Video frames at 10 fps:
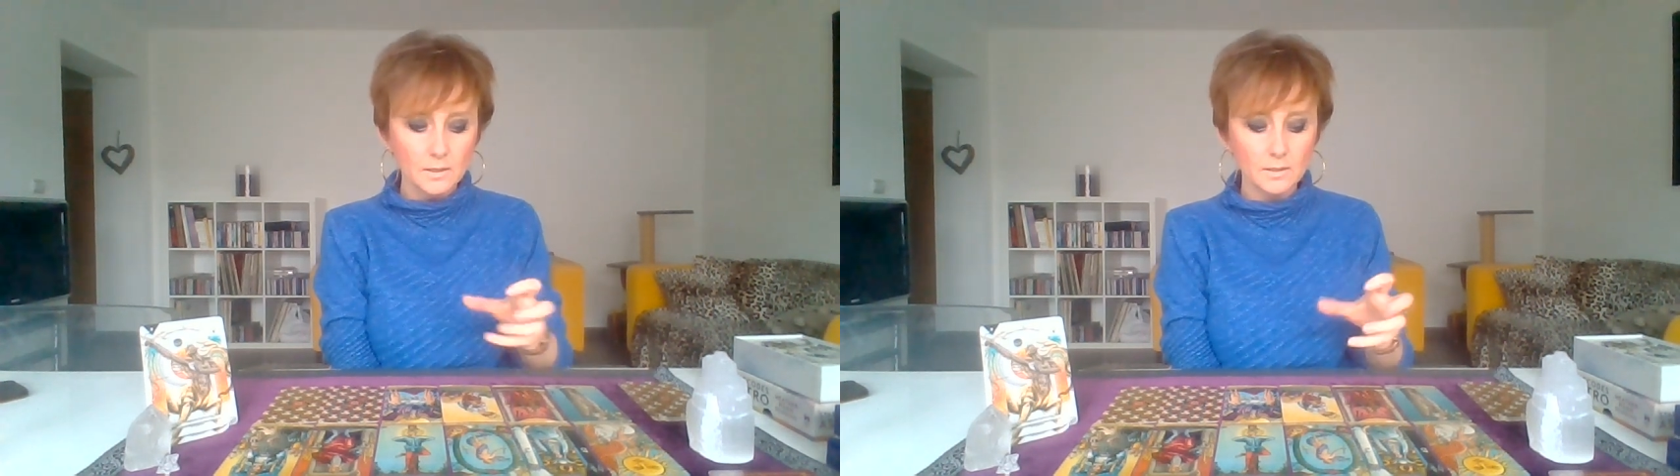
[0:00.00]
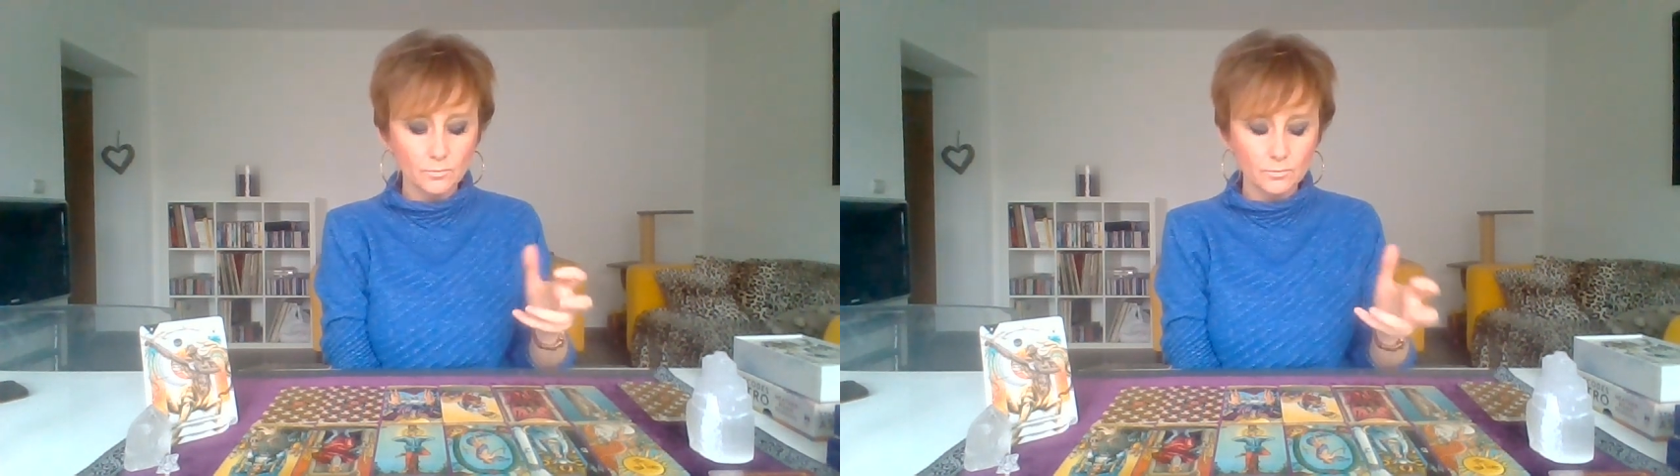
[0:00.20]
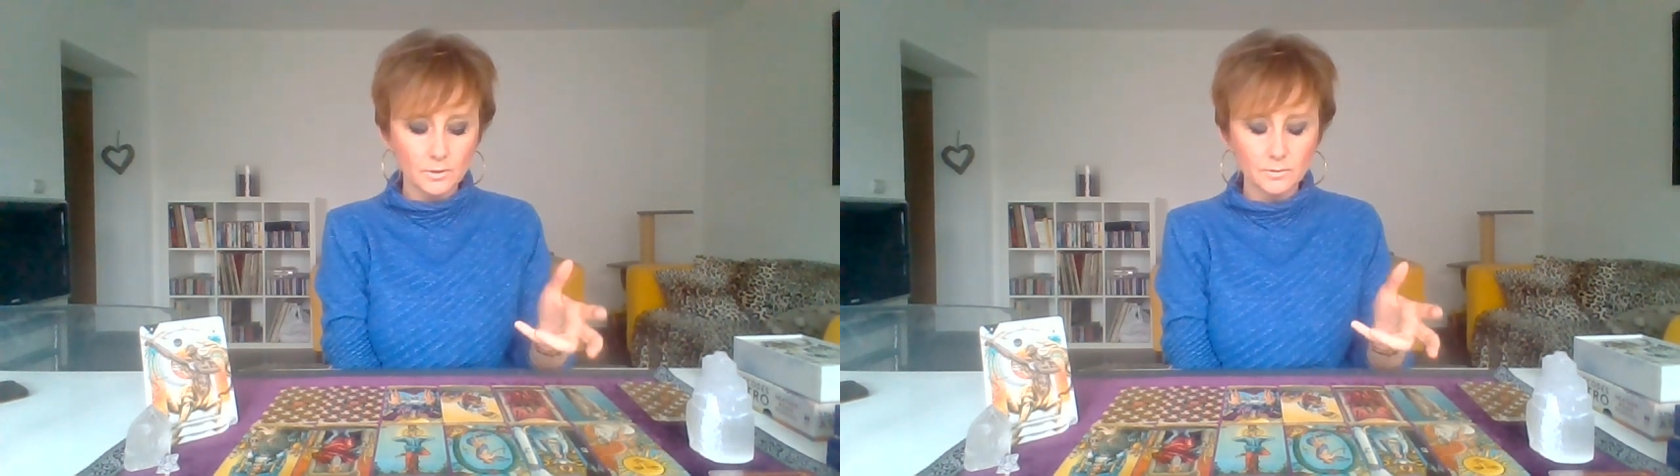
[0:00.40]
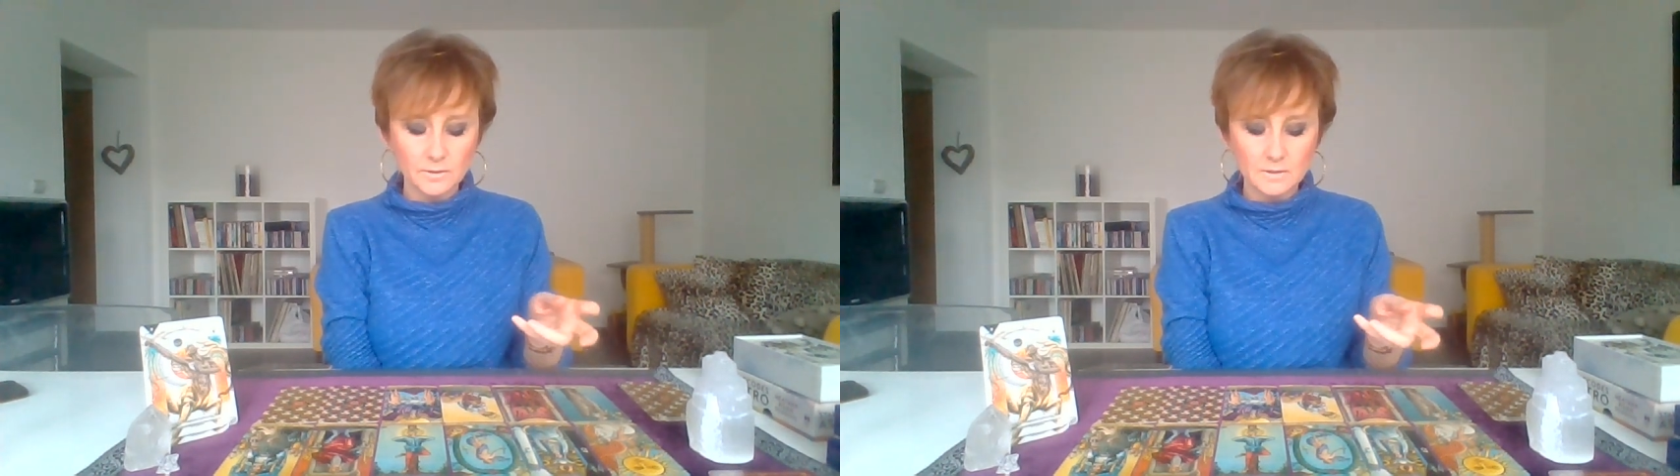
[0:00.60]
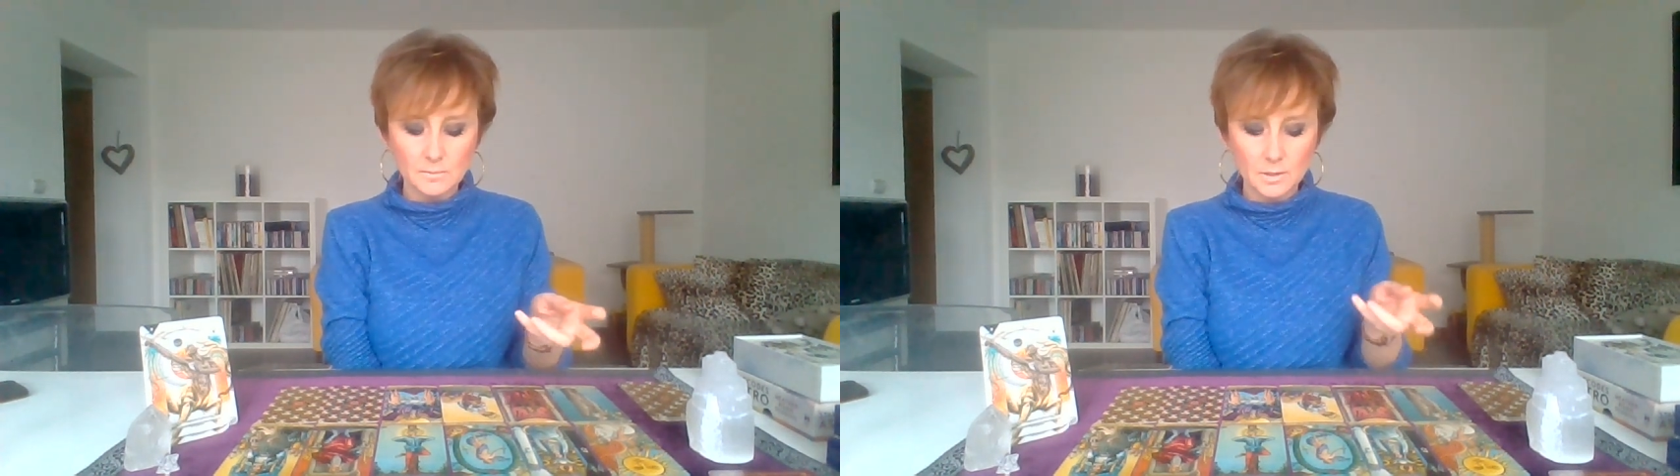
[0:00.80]
et on voit que
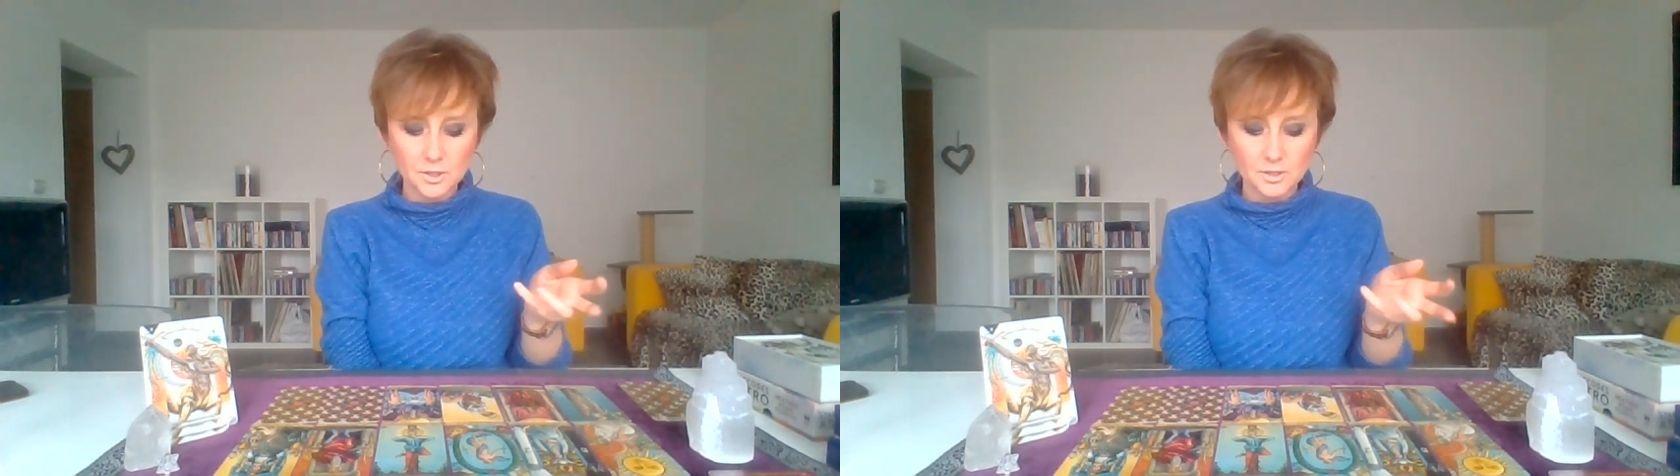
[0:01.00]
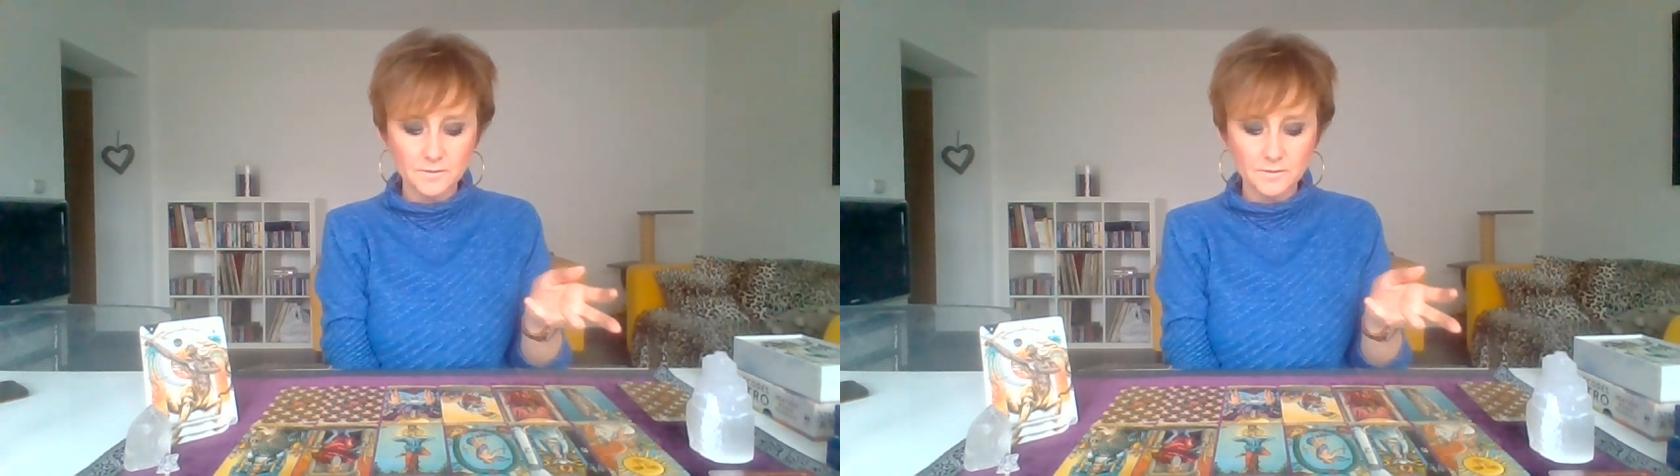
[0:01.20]
des démarches